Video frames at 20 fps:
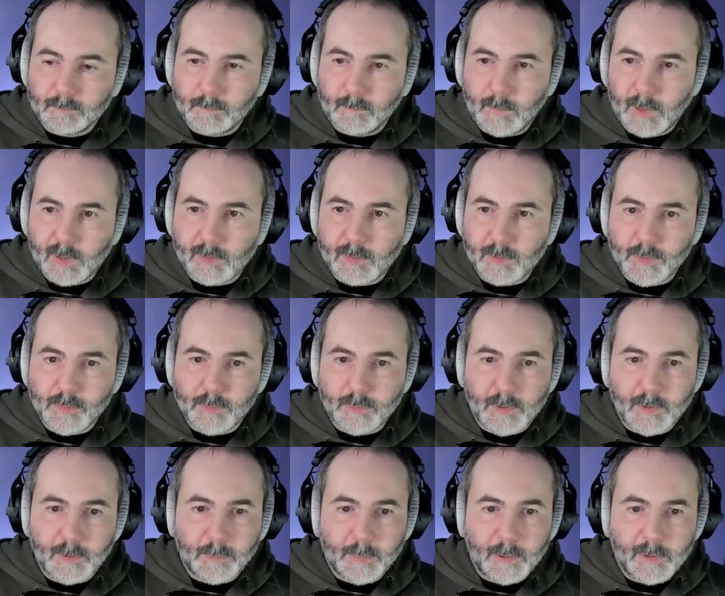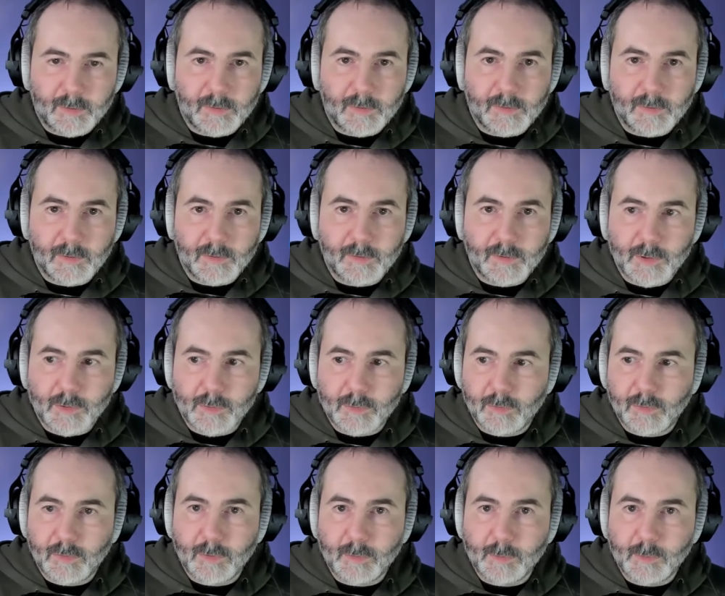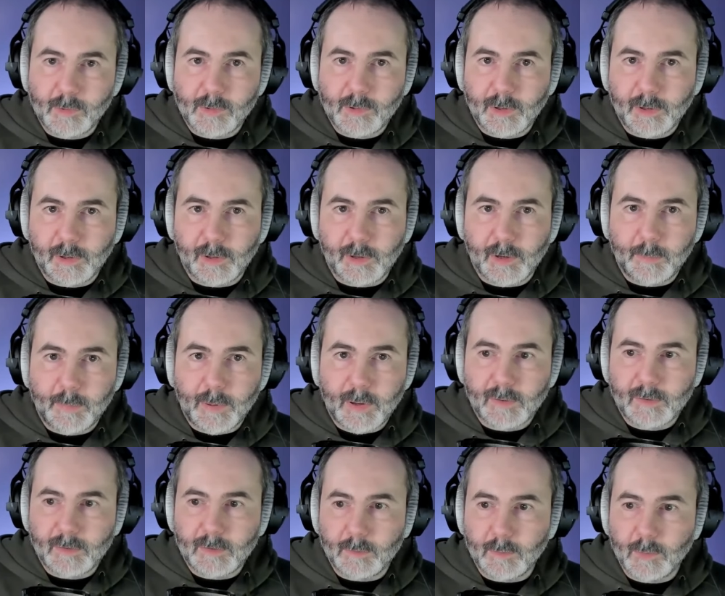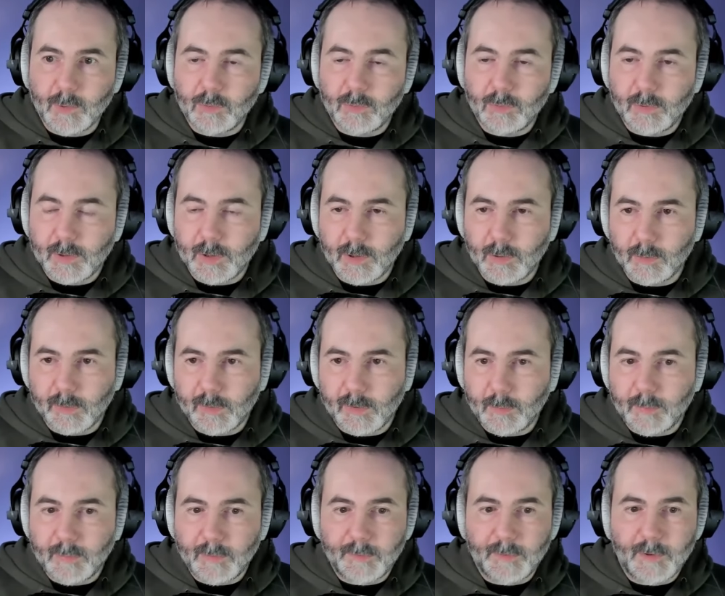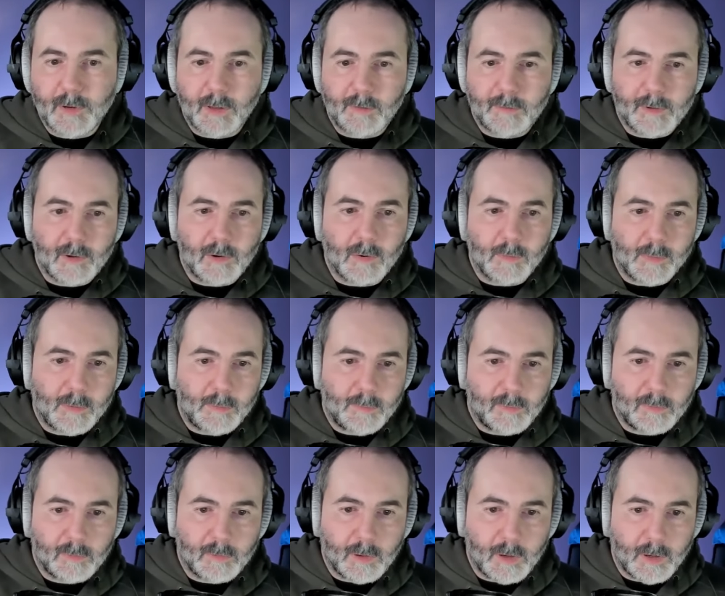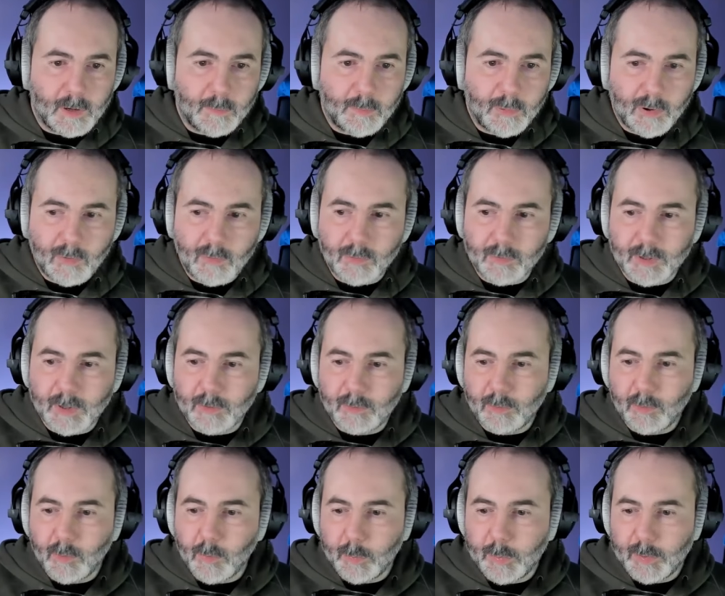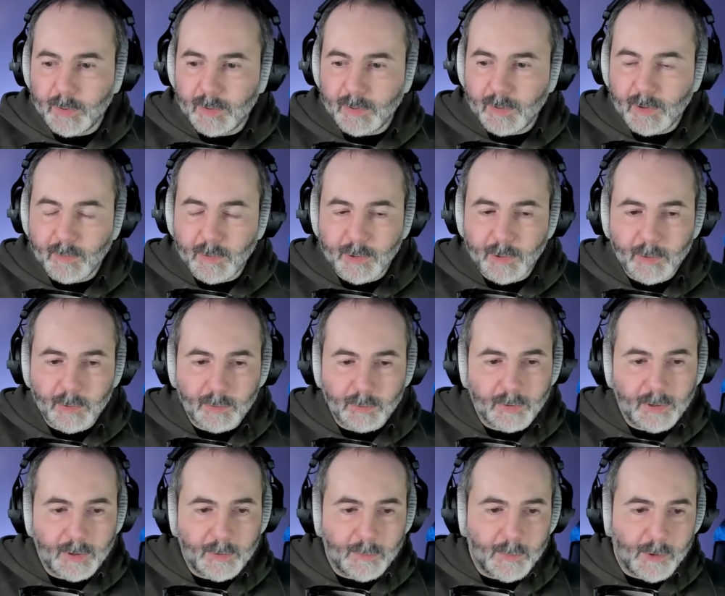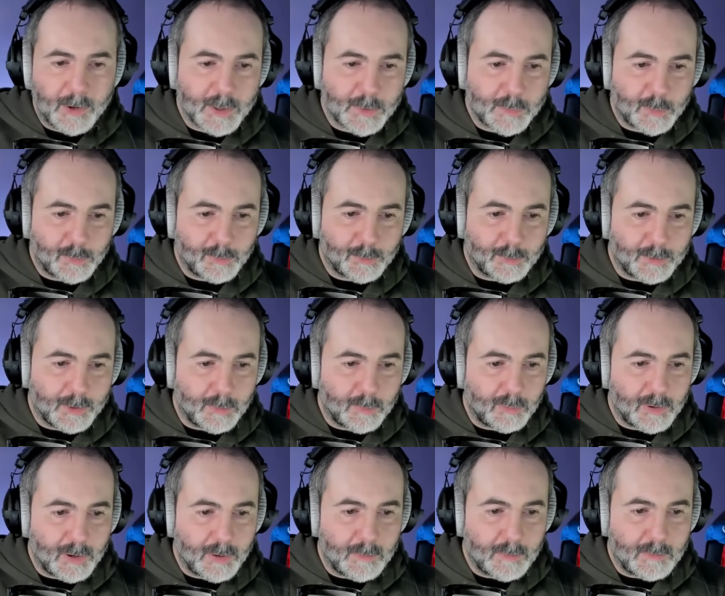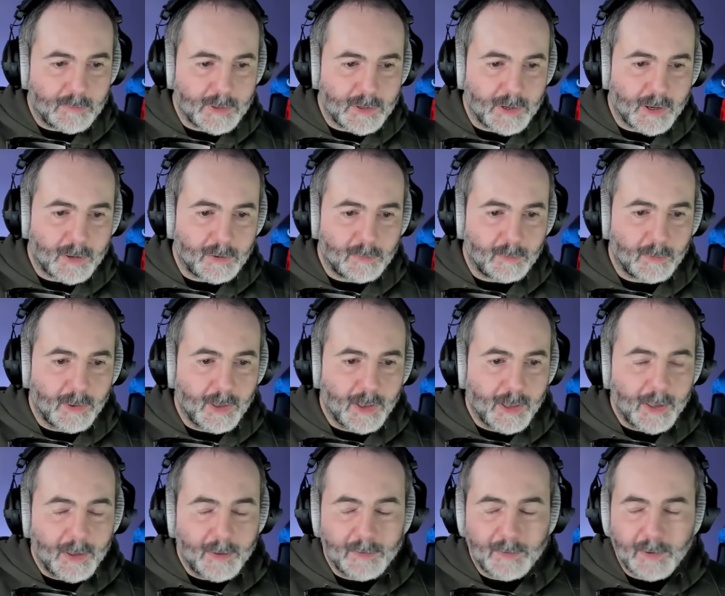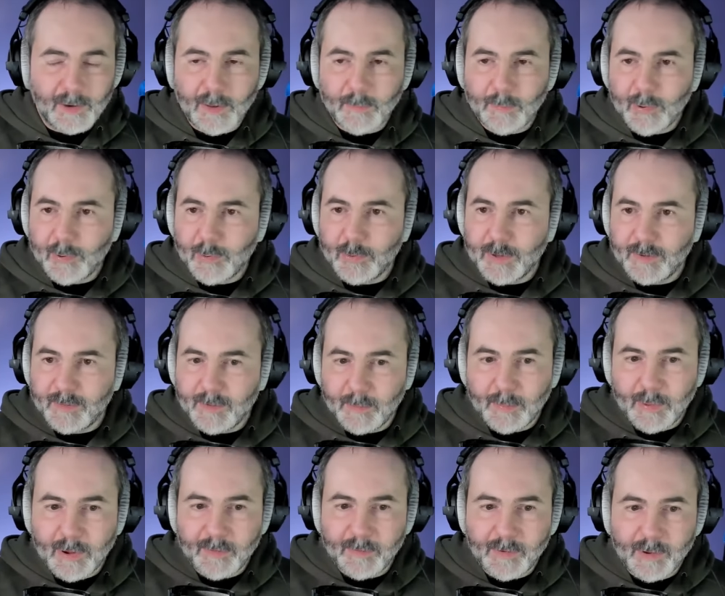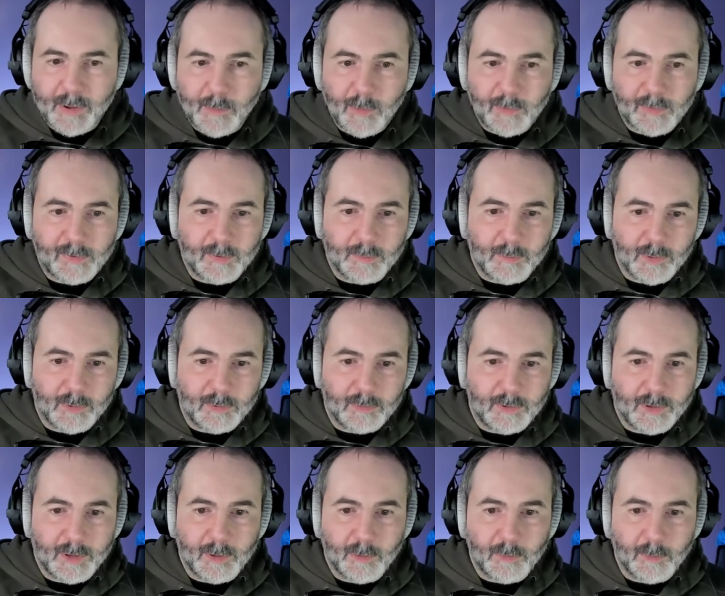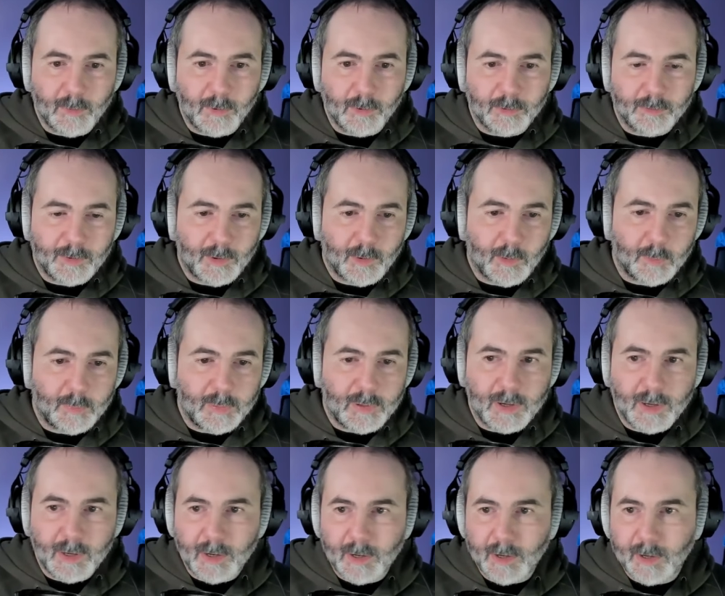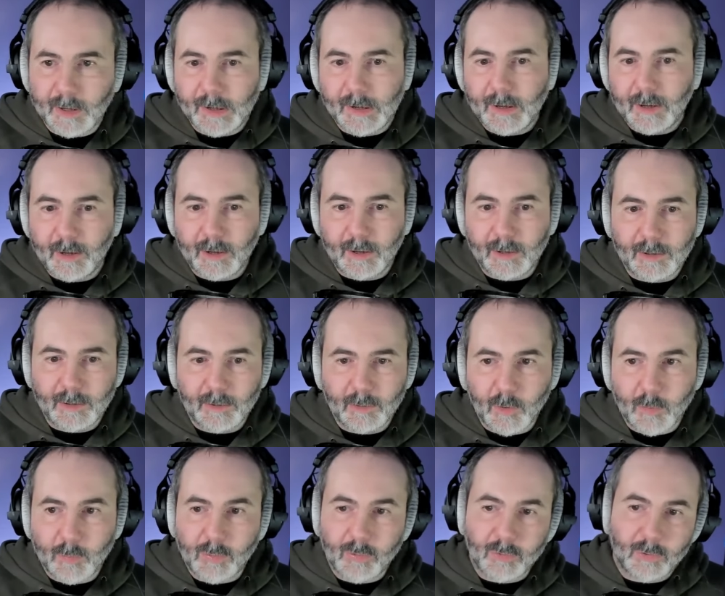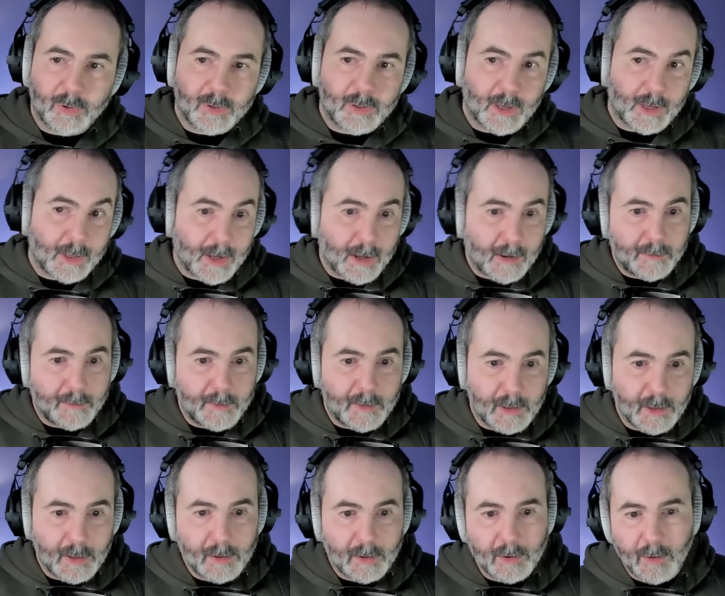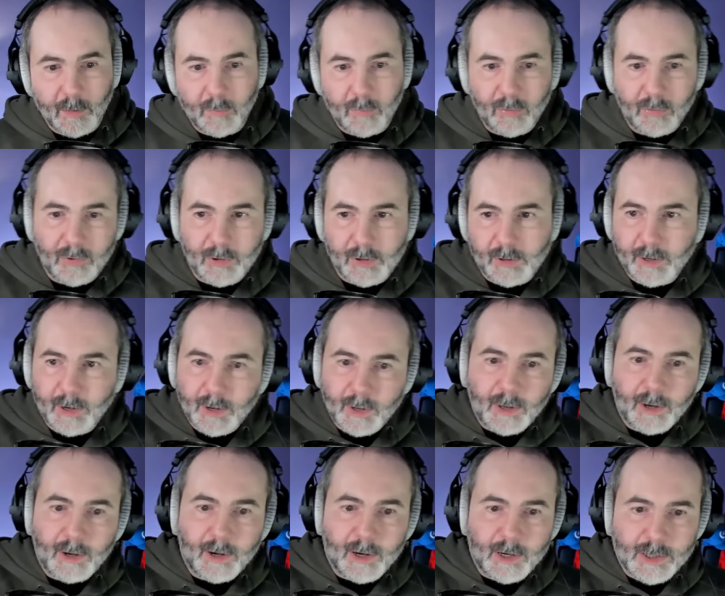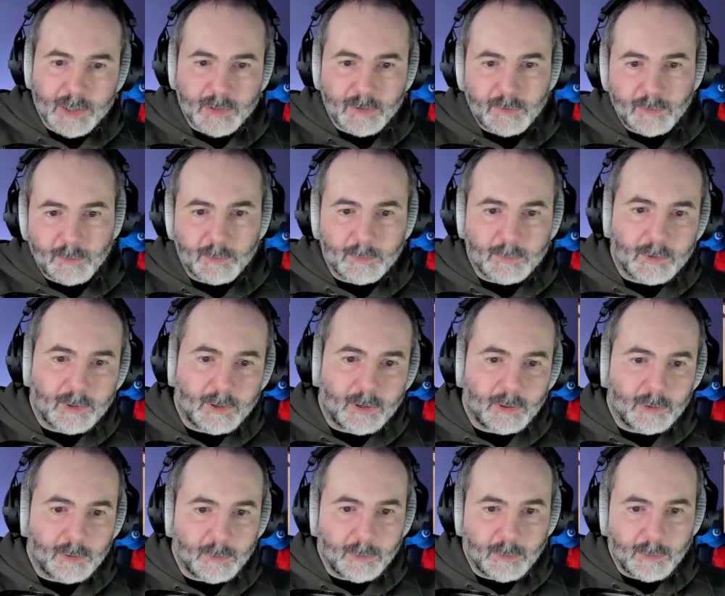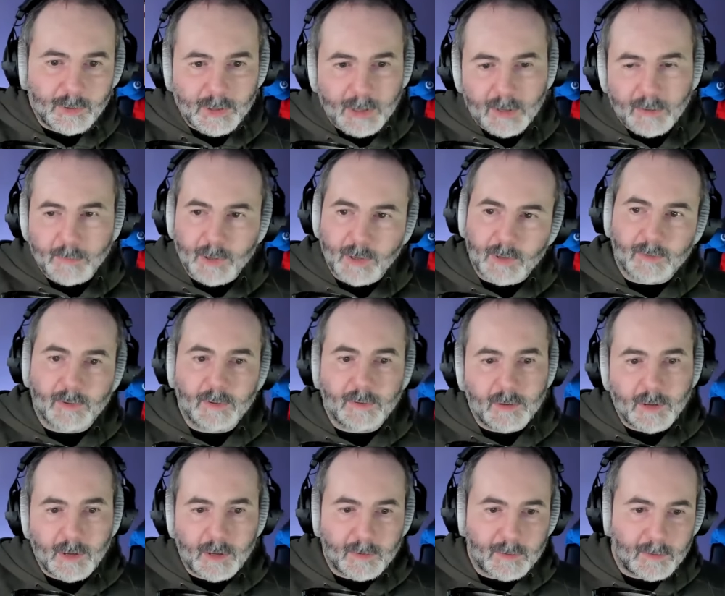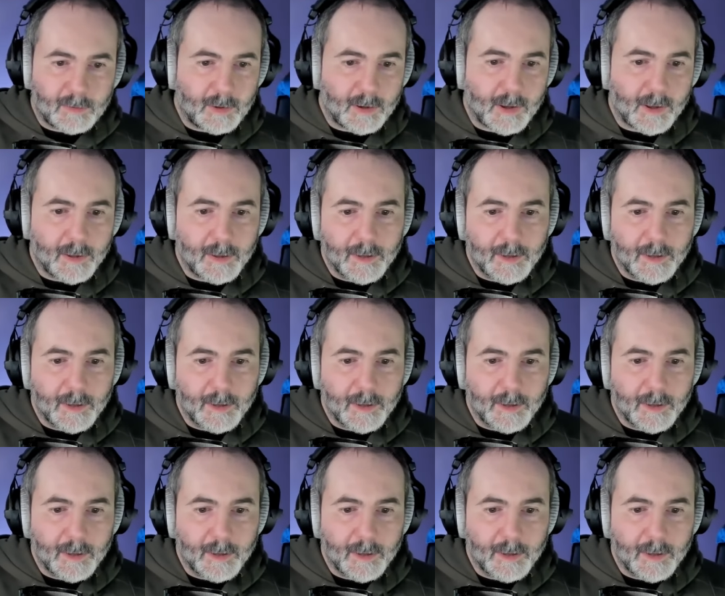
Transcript: Merci, je voulais préciser ça justement à la partie module qui nous simplifie la vie quand même, puisque à l'époque on a dû compiler des noyaux, toi et moi, je pense qu'on est un peu de la même génération. C'est à l'époque où il n'y avait pas vraiment ces modules et où on devait compiler euh, des trucs pour notre carte graphique, euh, pour euh, la gestion de notre carte mère, etc., etc.